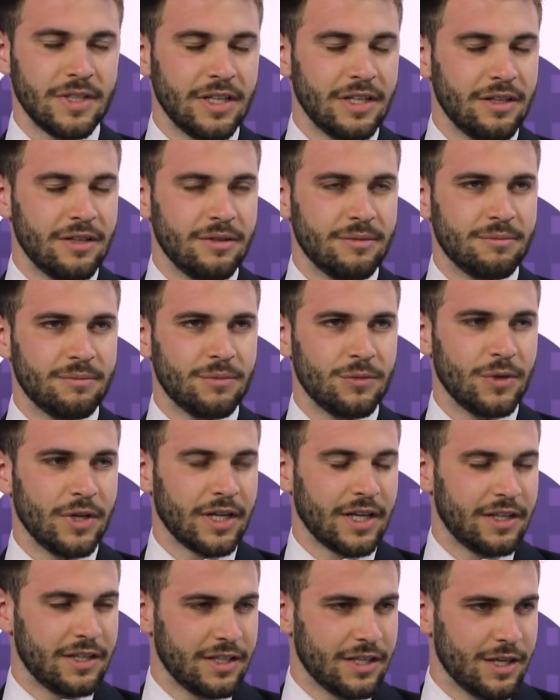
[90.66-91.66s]
en una
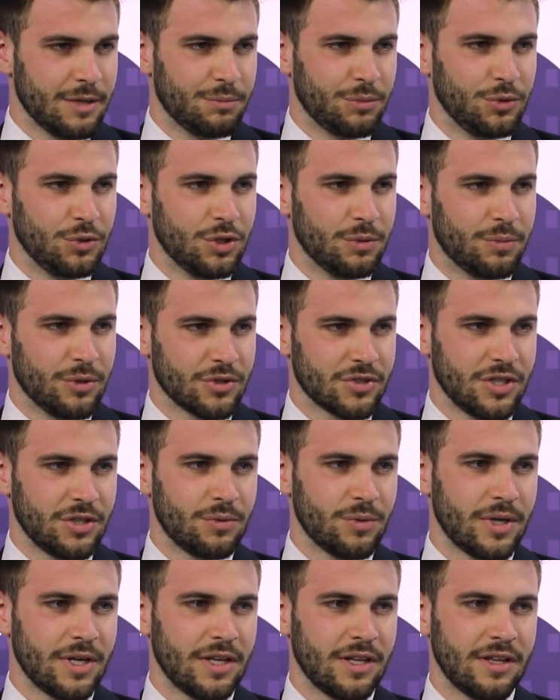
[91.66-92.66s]
cantidad de puntos
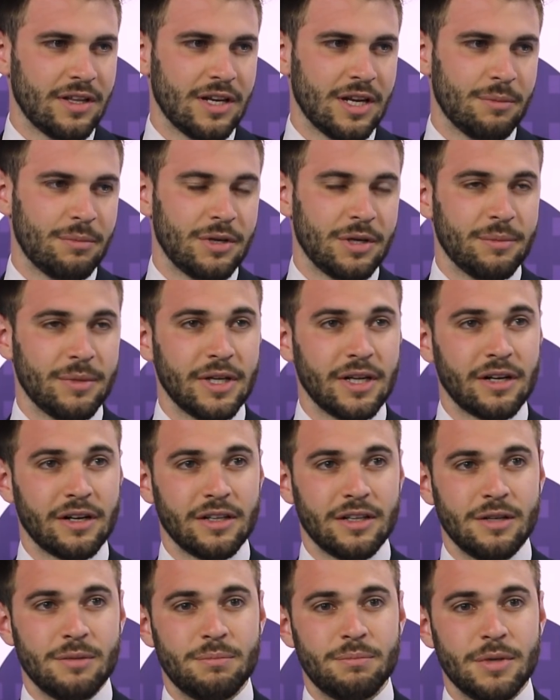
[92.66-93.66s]
porcentuales desde la
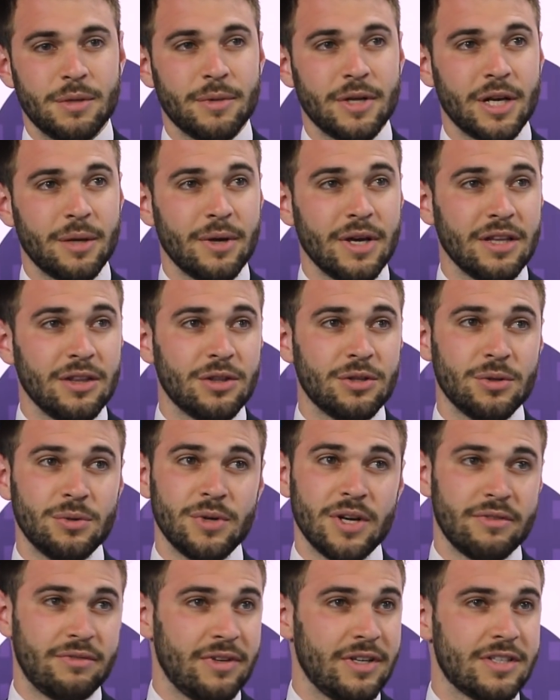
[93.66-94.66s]
primer, del primer evento,
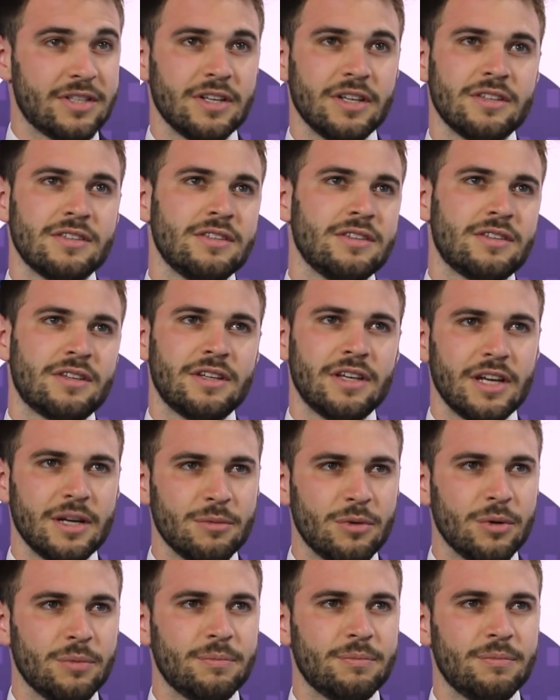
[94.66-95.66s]
una fecha, si
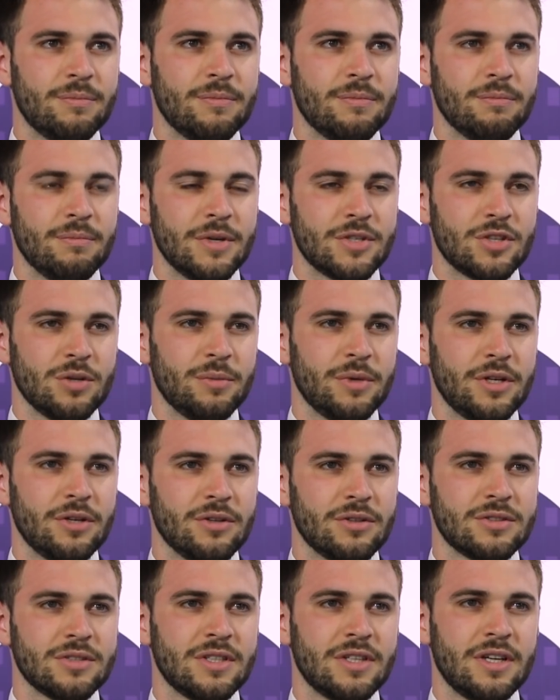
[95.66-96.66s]
queremos más o
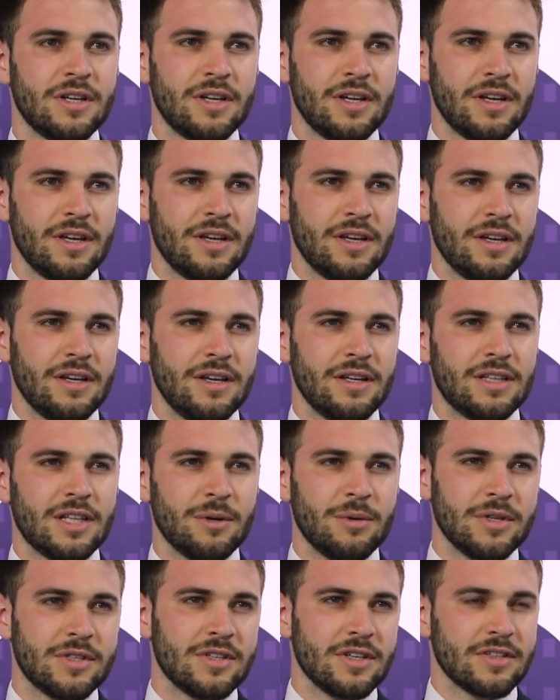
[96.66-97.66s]
menos
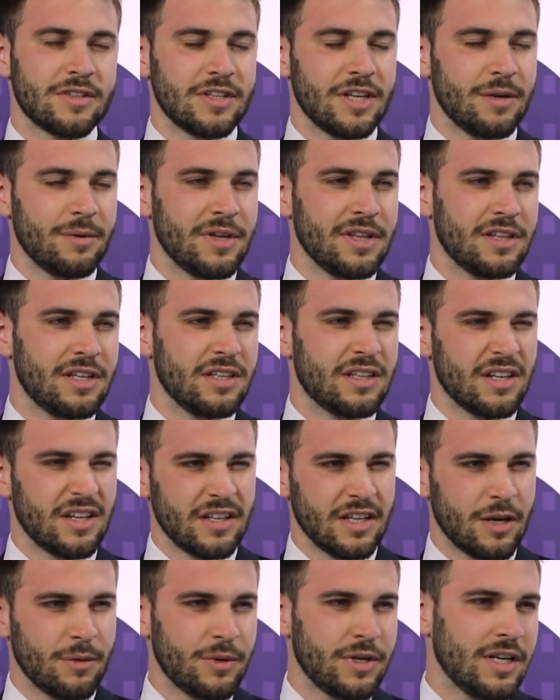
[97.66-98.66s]
establecer, sería 23
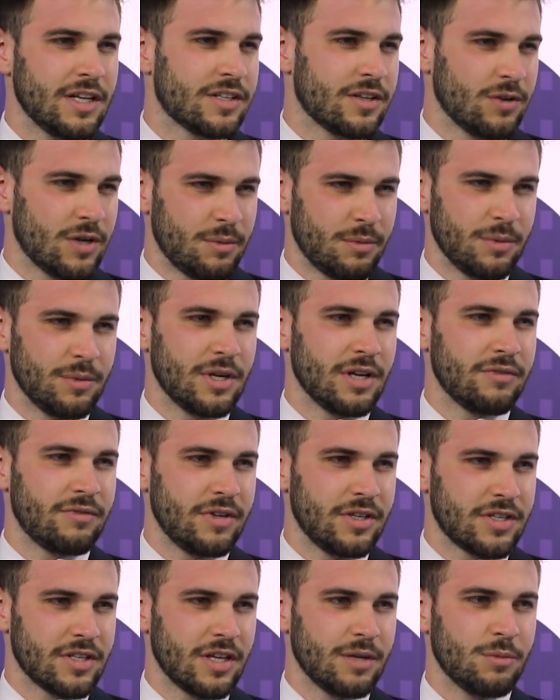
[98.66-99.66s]
de abril, ya una primera
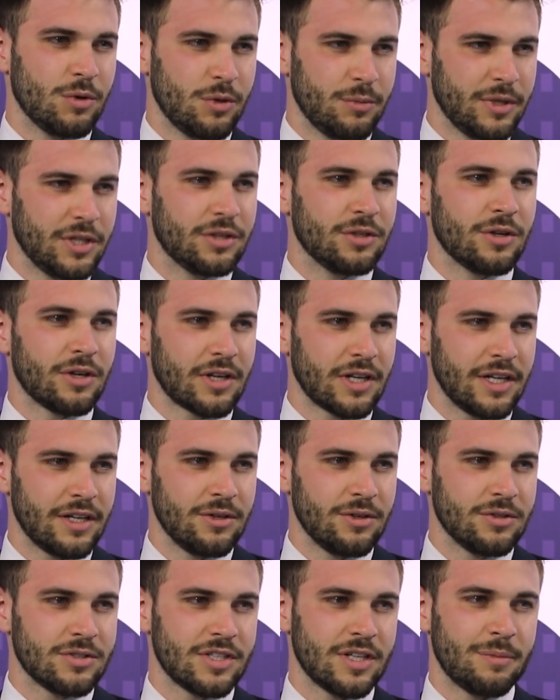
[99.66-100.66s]
fecha de movimientos
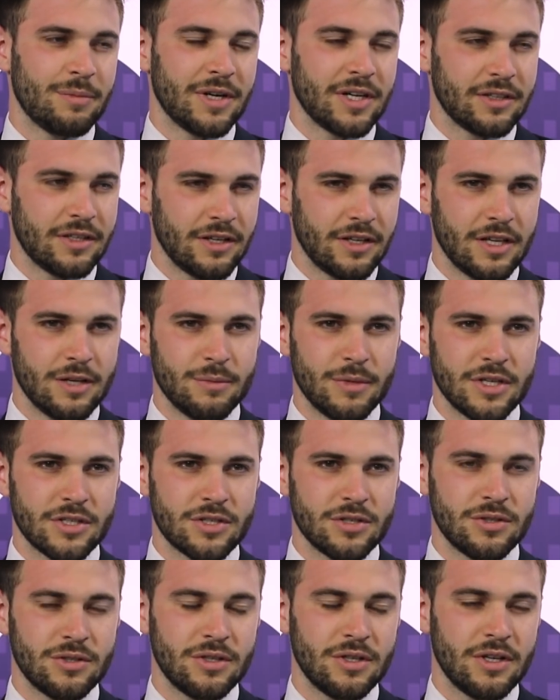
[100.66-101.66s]
raros, ya a partir de
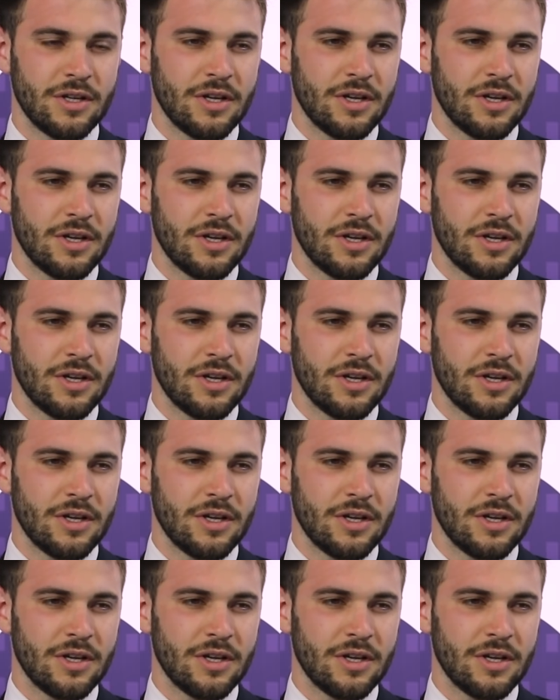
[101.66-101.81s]
mayo